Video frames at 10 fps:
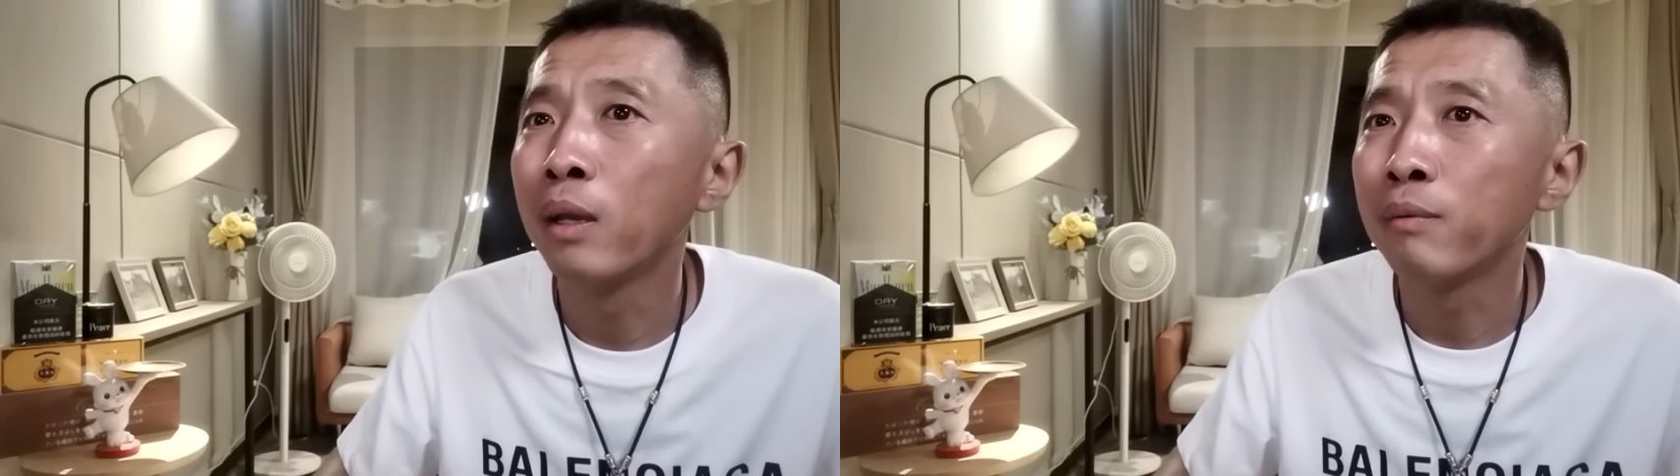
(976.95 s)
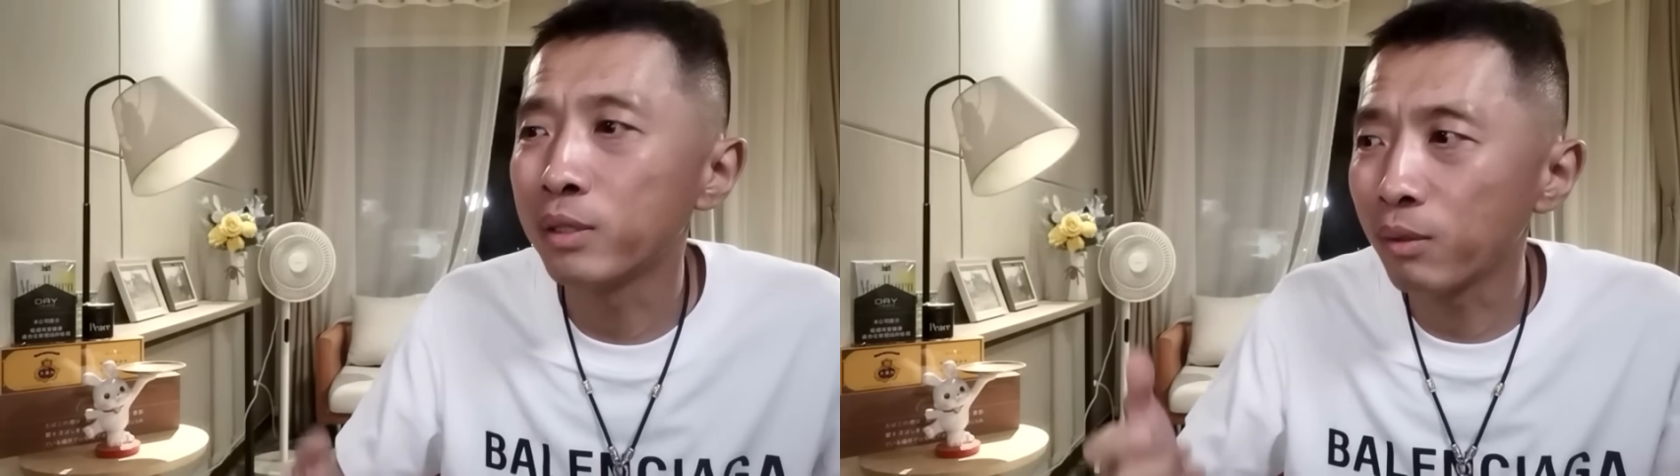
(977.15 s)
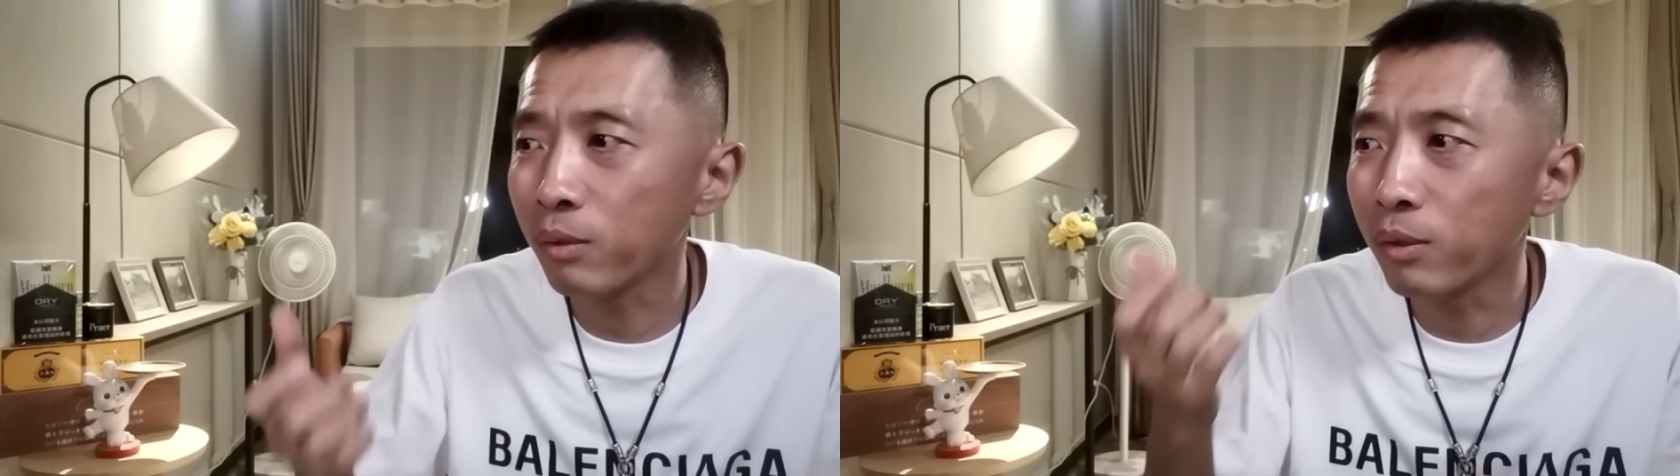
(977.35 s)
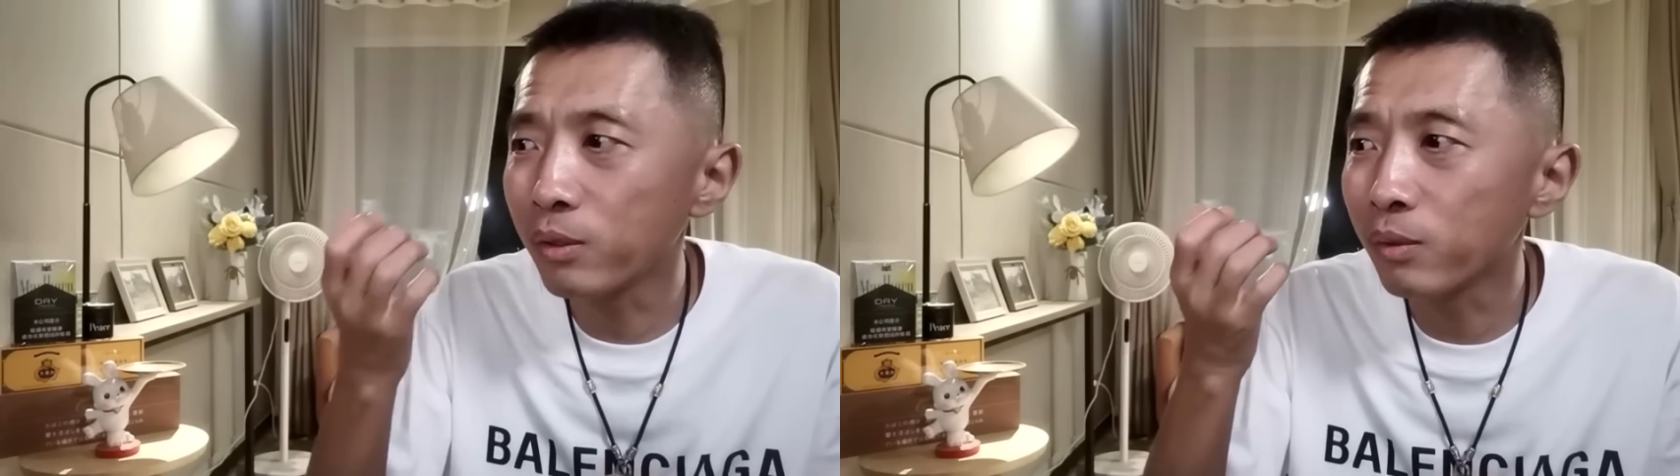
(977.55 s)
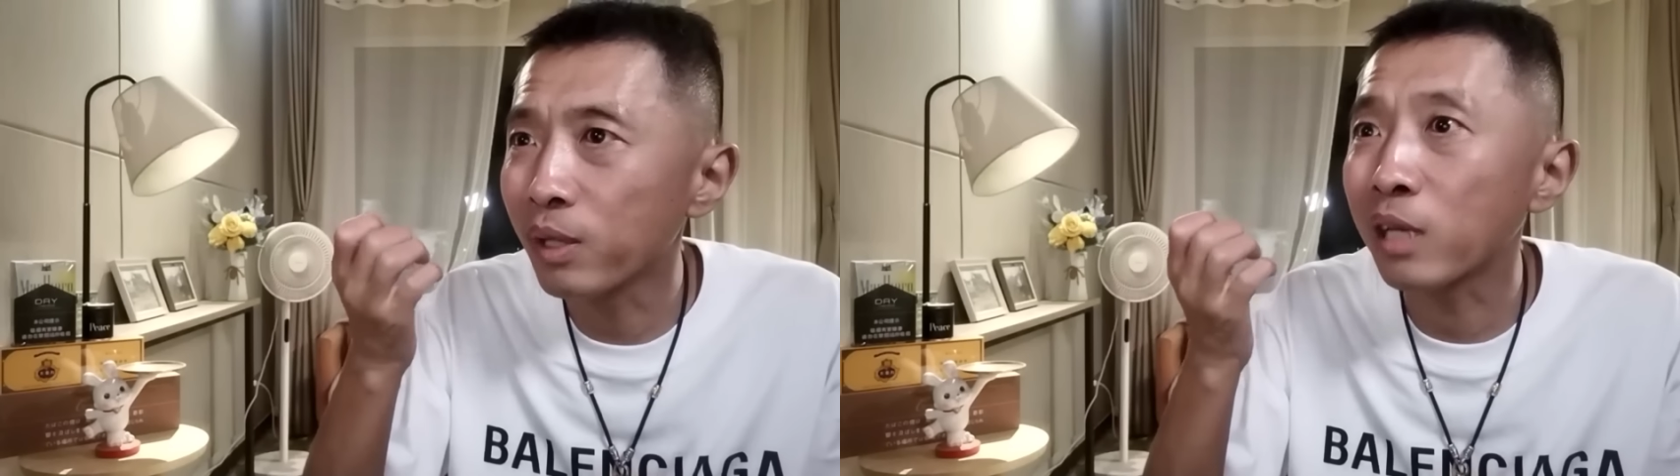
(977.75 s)
尾随的过程
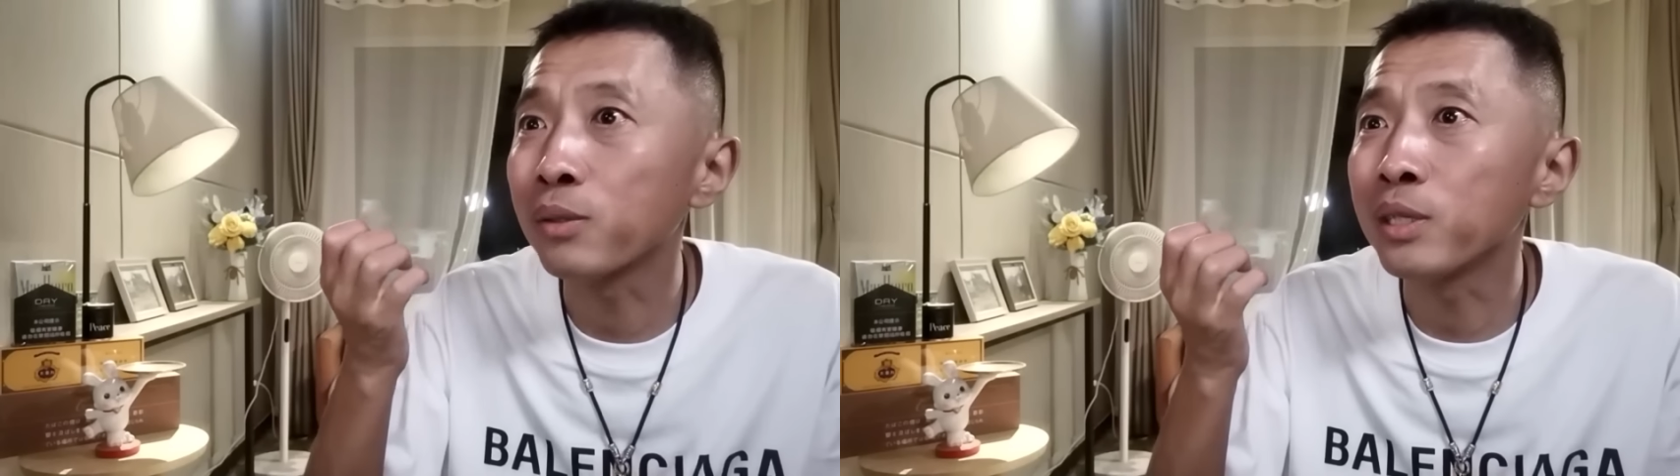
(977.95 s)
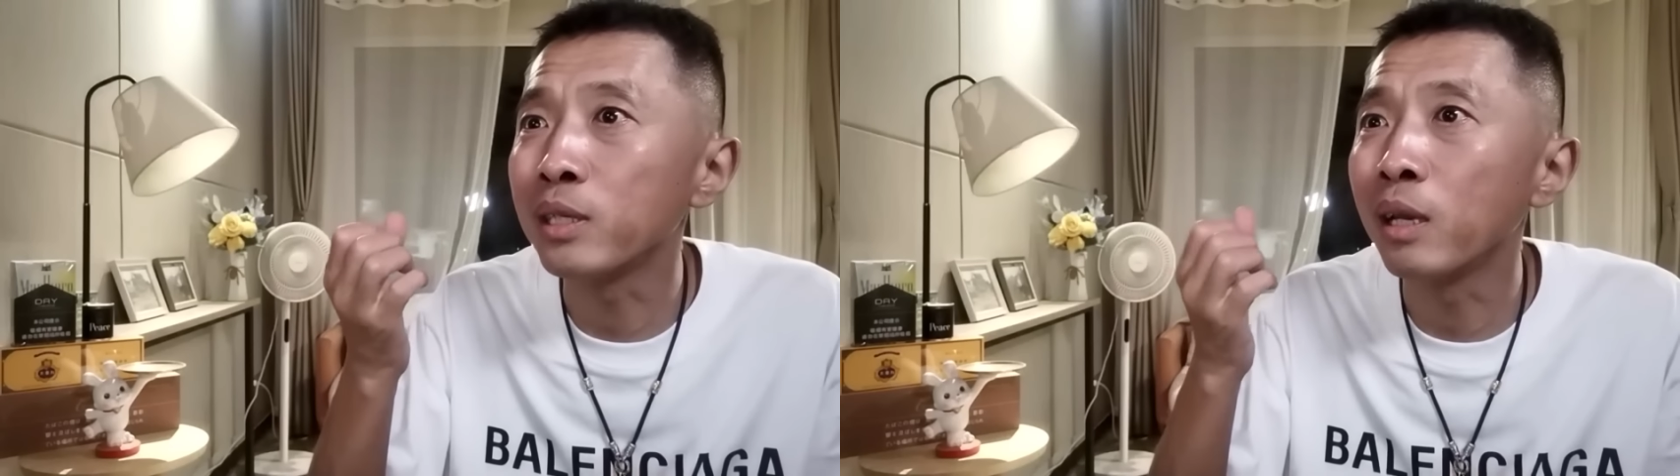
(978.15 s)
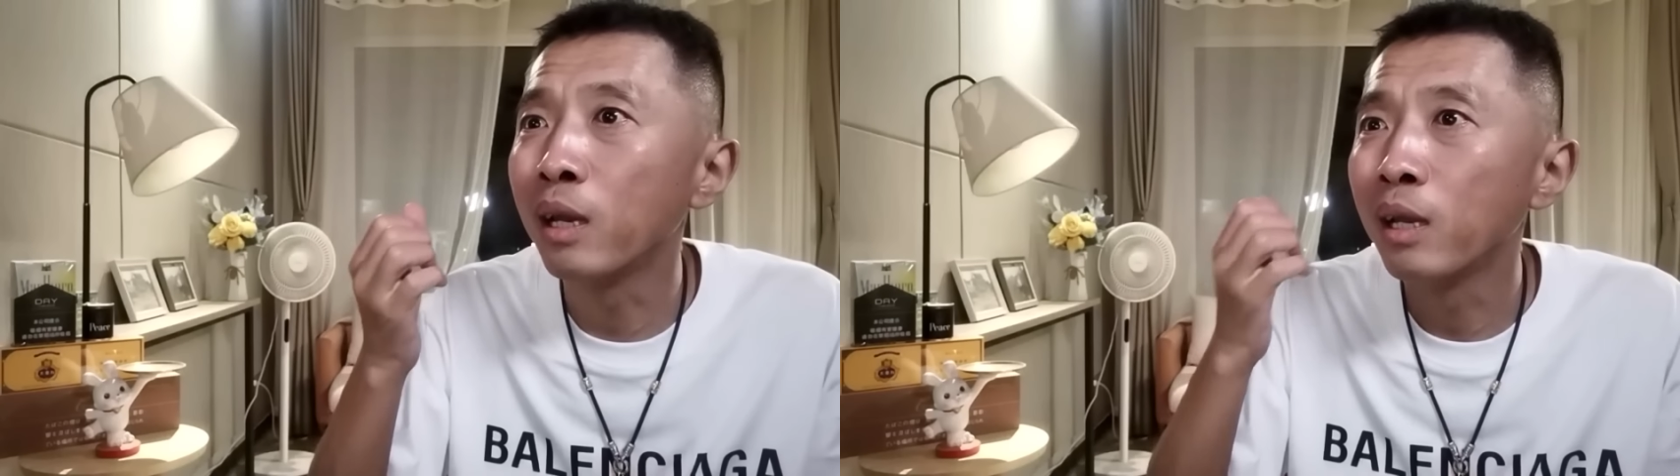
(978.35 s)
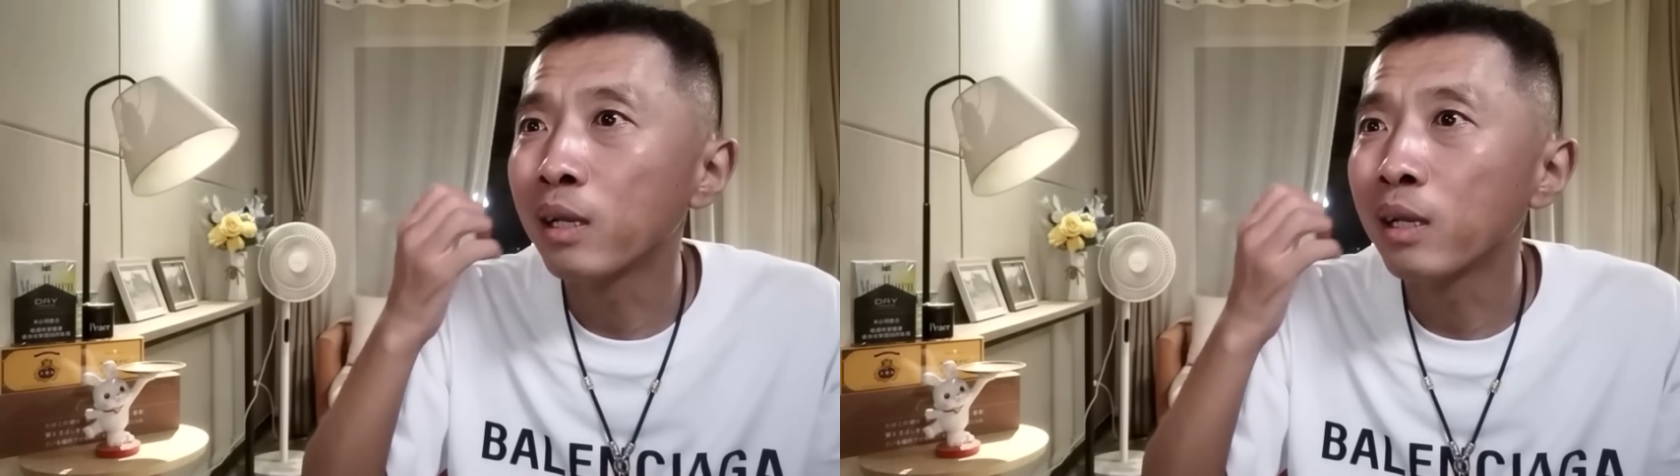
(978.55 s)
中拿手机